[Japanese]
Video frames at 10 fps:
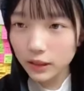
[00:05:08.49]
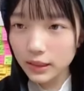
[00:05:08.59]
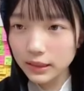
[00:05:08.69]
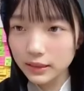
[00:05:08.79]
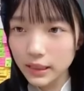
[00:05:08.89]

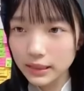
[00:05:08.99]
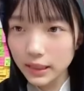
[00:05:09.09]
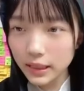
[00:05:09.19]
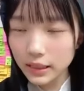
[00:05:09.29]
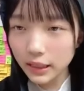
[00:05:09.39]
レッスン汗
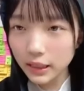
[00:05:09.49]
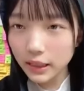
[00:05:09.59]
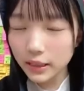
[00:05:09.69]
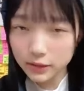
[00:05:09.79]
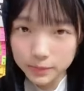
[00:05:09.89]
かいたか
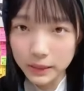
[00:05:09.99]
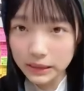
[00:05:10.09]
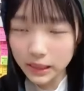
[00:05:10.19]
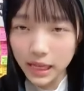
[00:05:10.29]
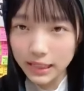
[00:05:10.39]
なうんめっ
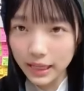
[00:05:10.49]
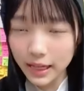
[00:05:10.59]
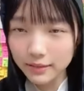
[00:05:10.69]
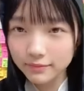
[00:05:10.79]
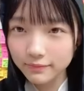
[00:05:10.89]
ちゃかいた